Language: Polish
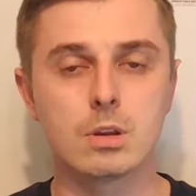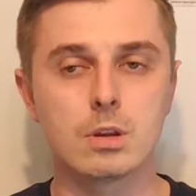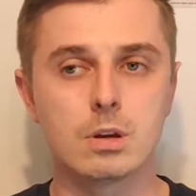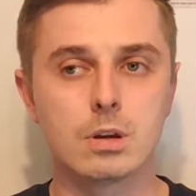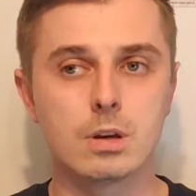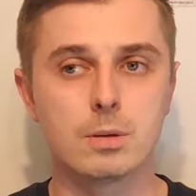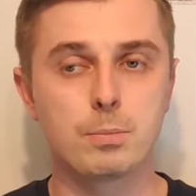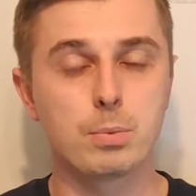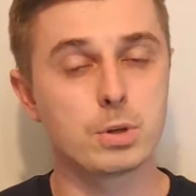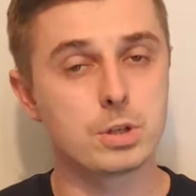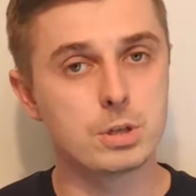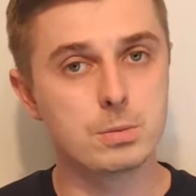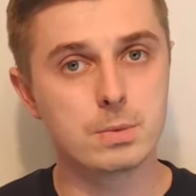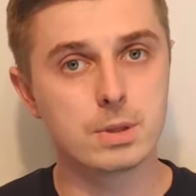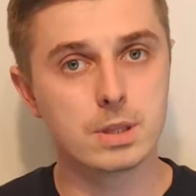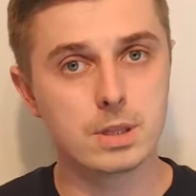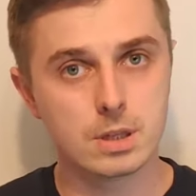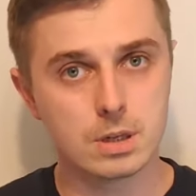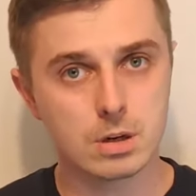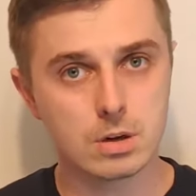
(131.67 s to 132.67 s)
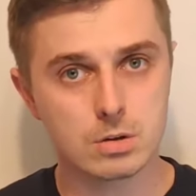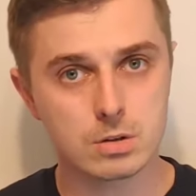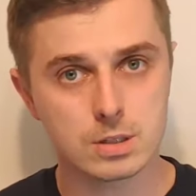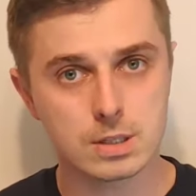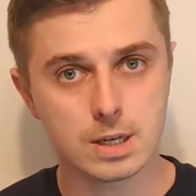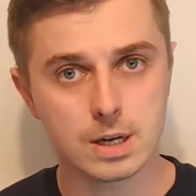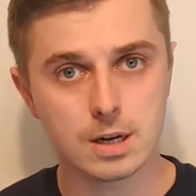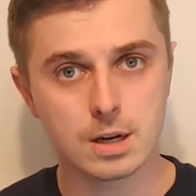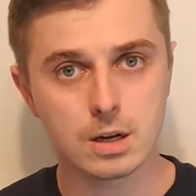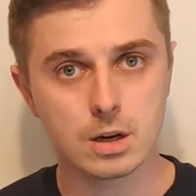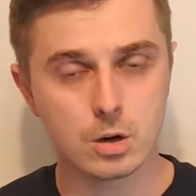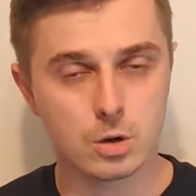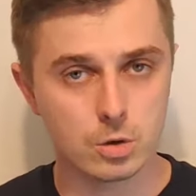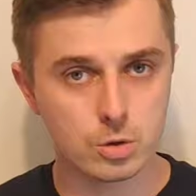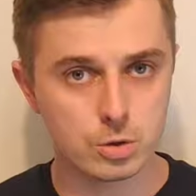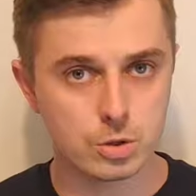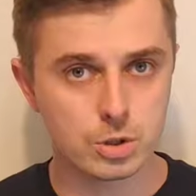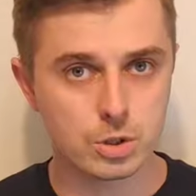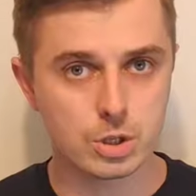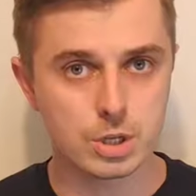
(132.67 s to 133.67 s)
E, płacimy tylko za
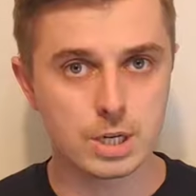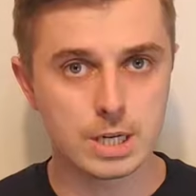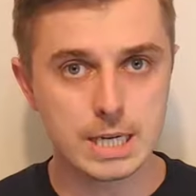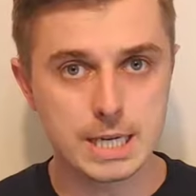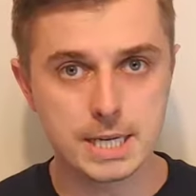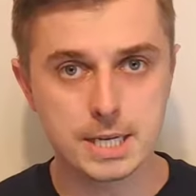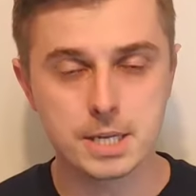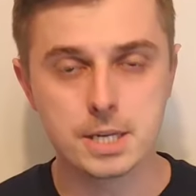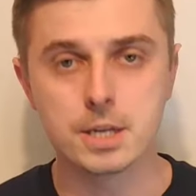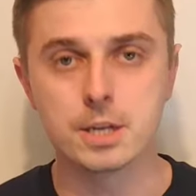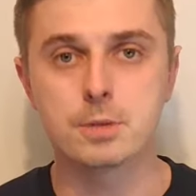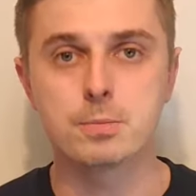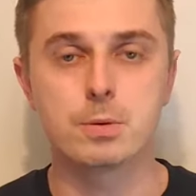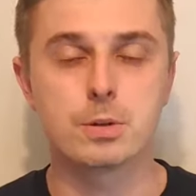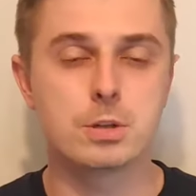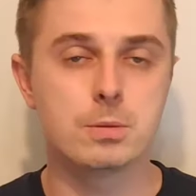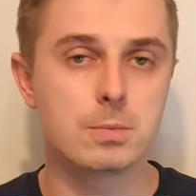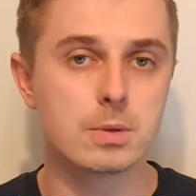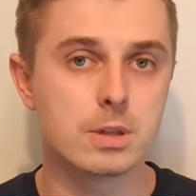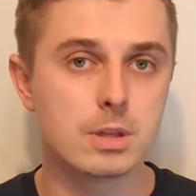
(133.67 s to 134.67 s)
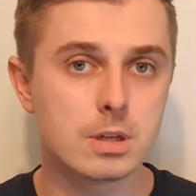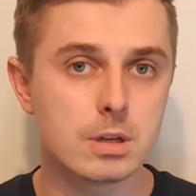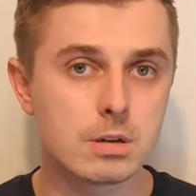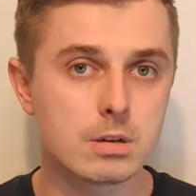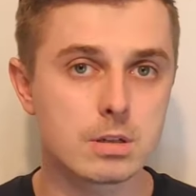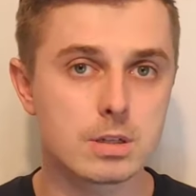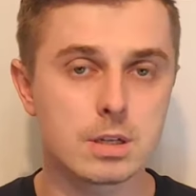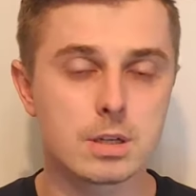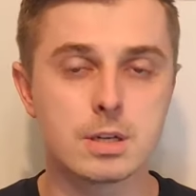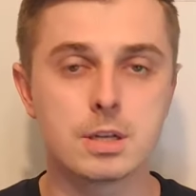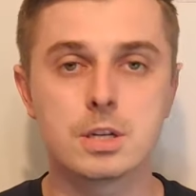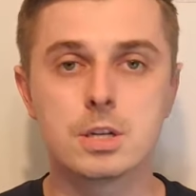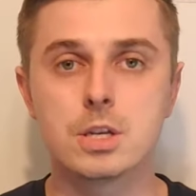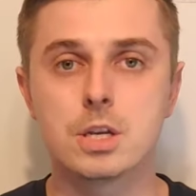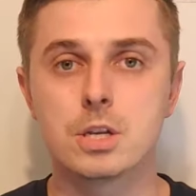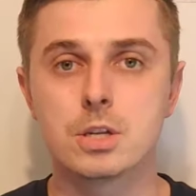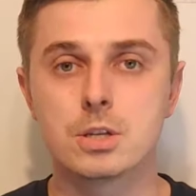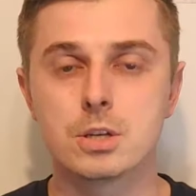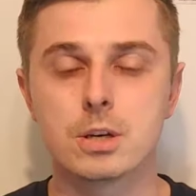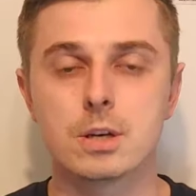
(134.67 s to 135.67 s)
koszt kliknięć, płacimy tylko za
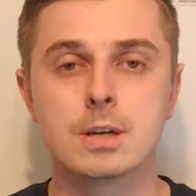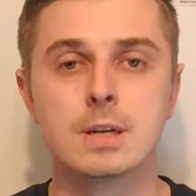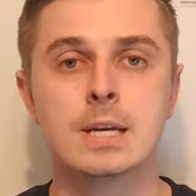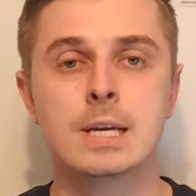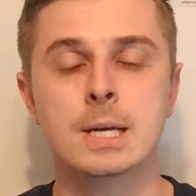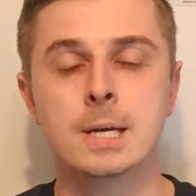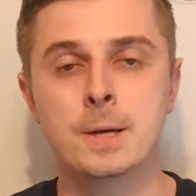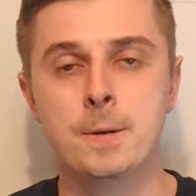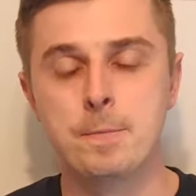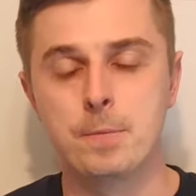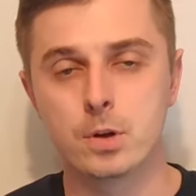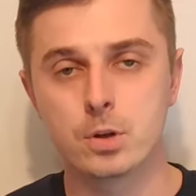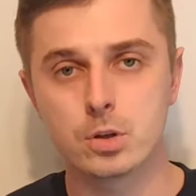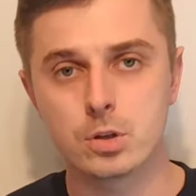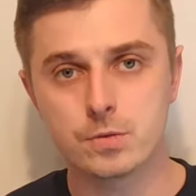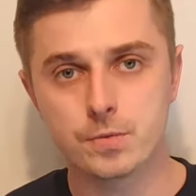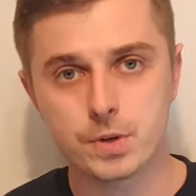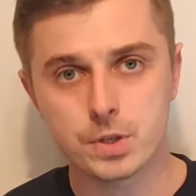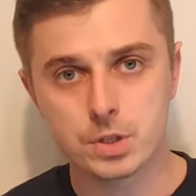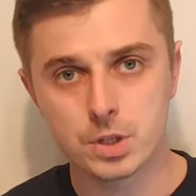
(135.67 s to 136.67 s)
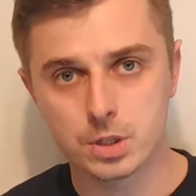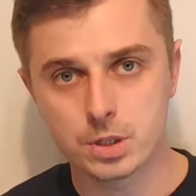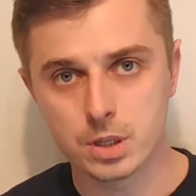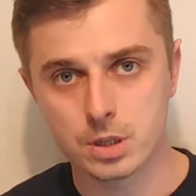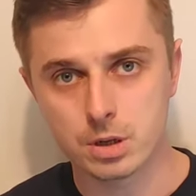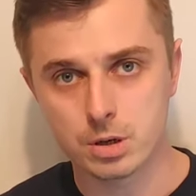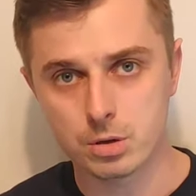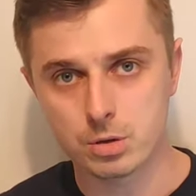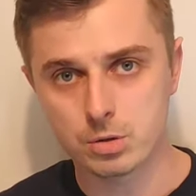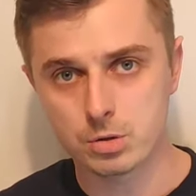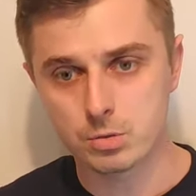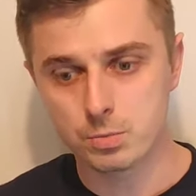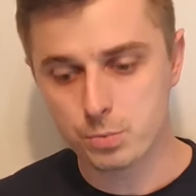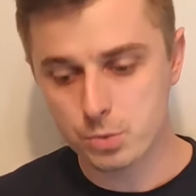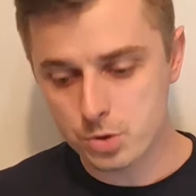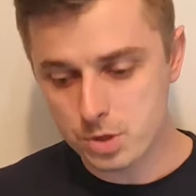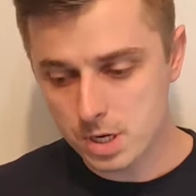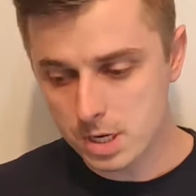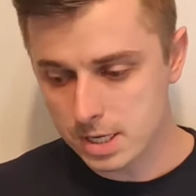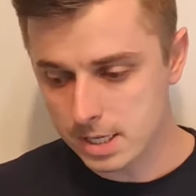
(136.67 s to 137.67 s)
kliknięcia. No i to jest właśnie ten koszt.
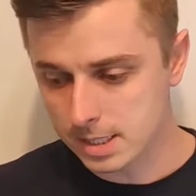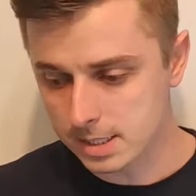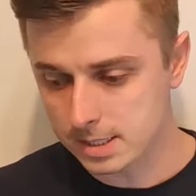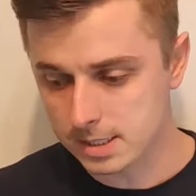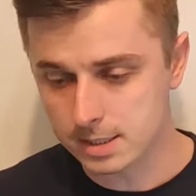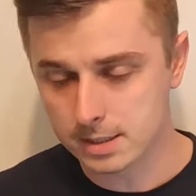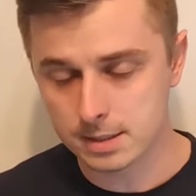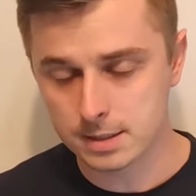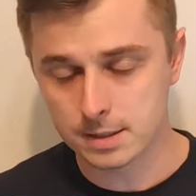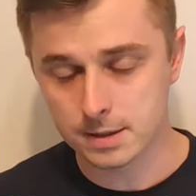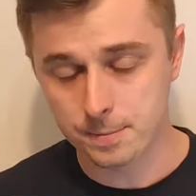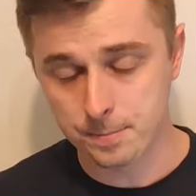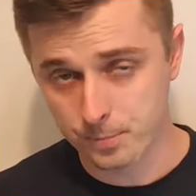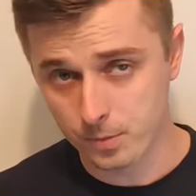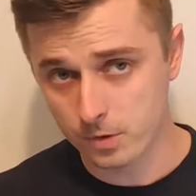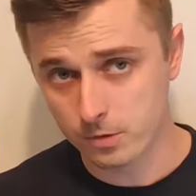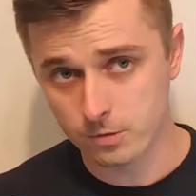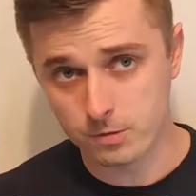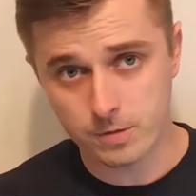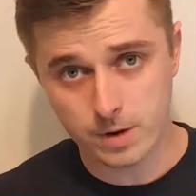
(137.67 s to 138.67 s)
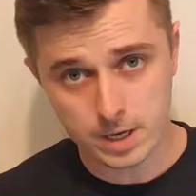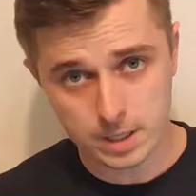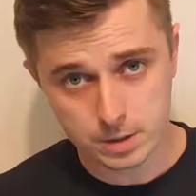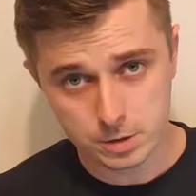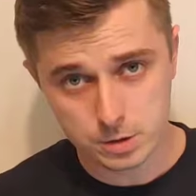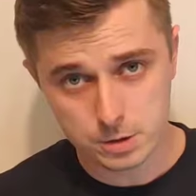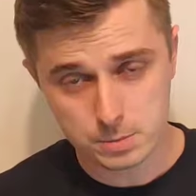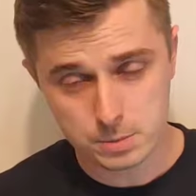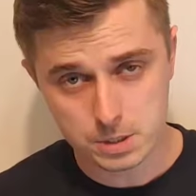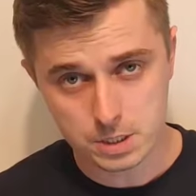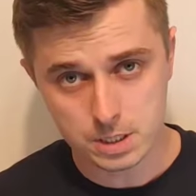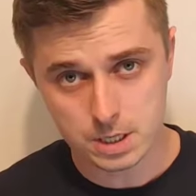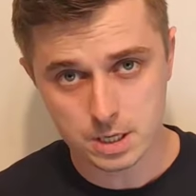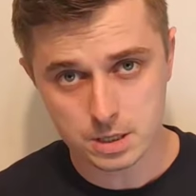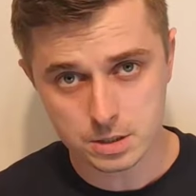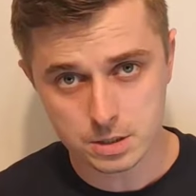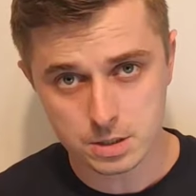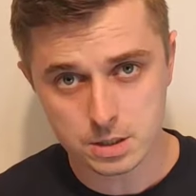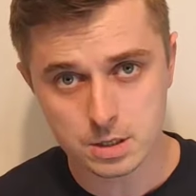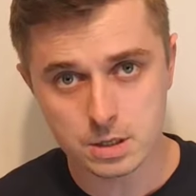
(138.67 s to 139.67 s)
Później jest y, wartość
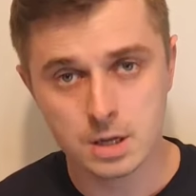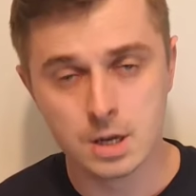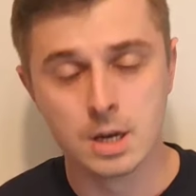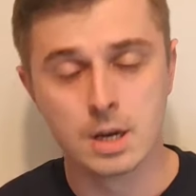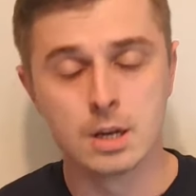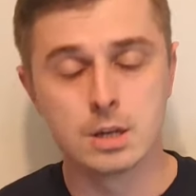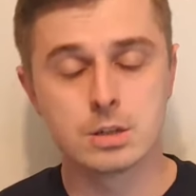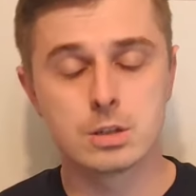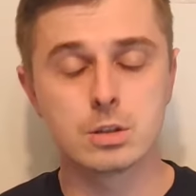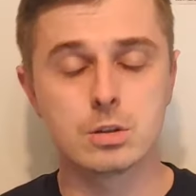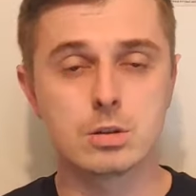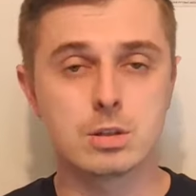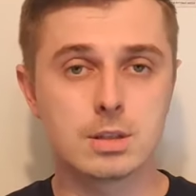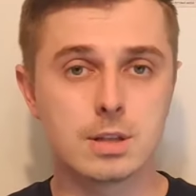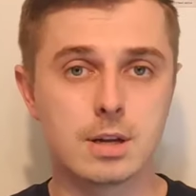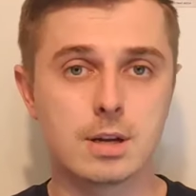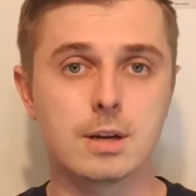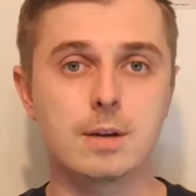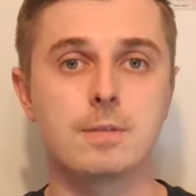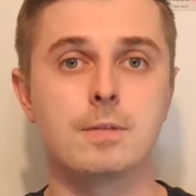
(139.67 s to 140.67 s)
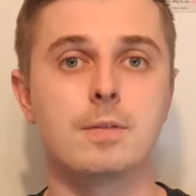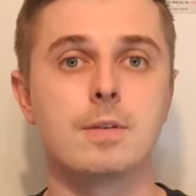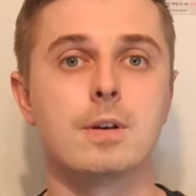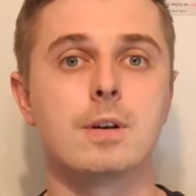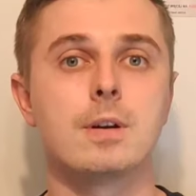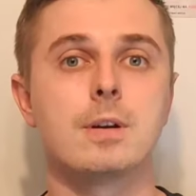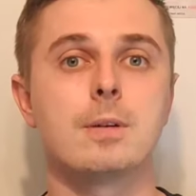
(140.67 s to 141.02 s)
sprzedaży, czyli to jest ta